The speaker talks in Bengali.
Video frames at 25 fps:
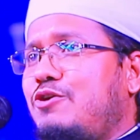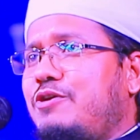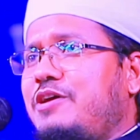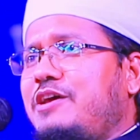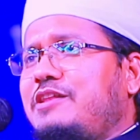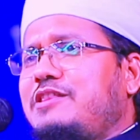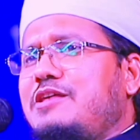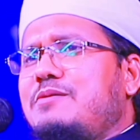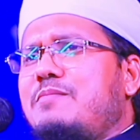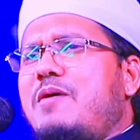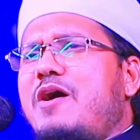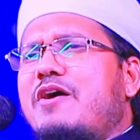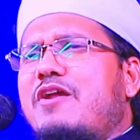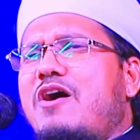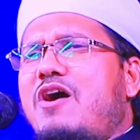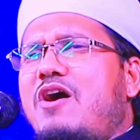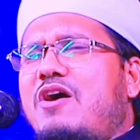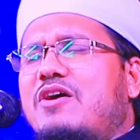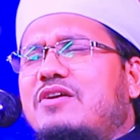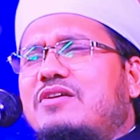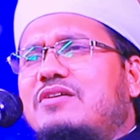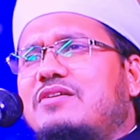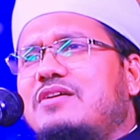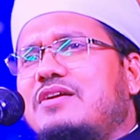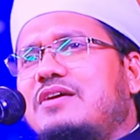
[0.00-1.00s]
শহীদ
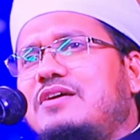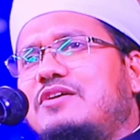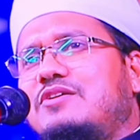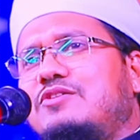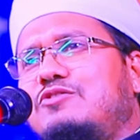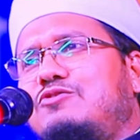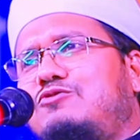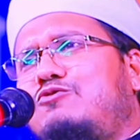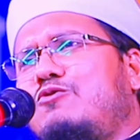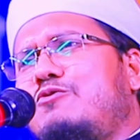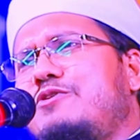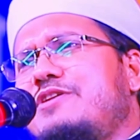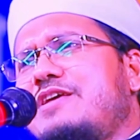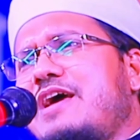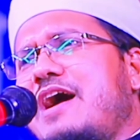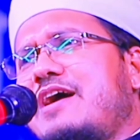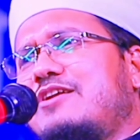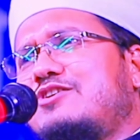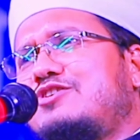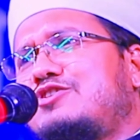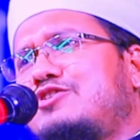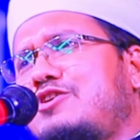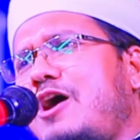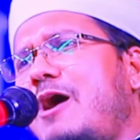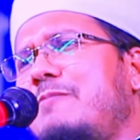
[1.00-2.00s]
মরণ
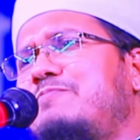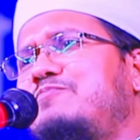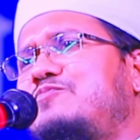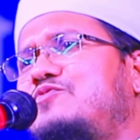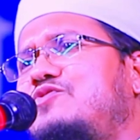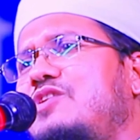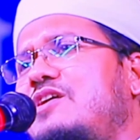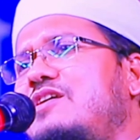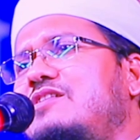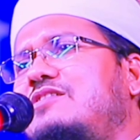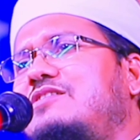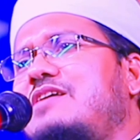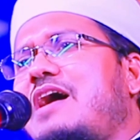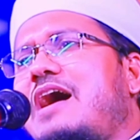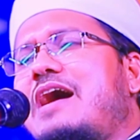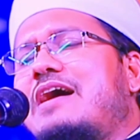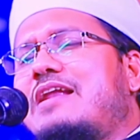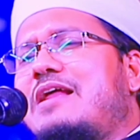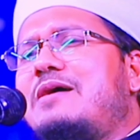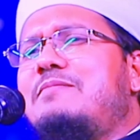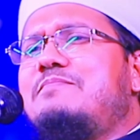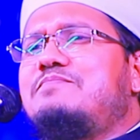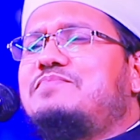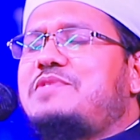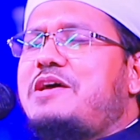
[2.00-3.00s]
দুনিয়ার সবচেয়ে
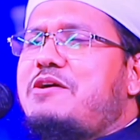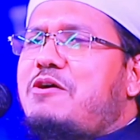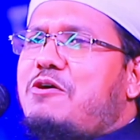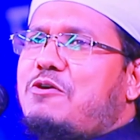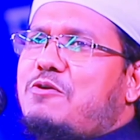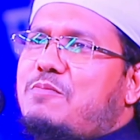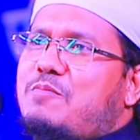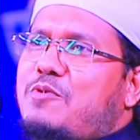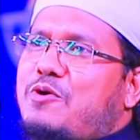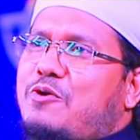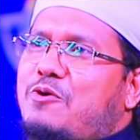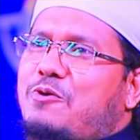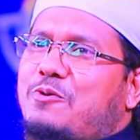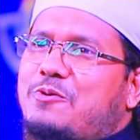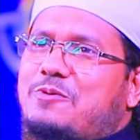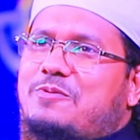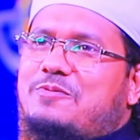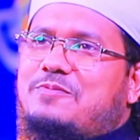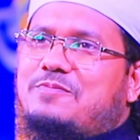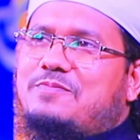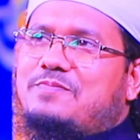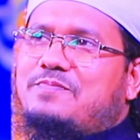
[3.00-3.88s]
আরামদায়ক মরণ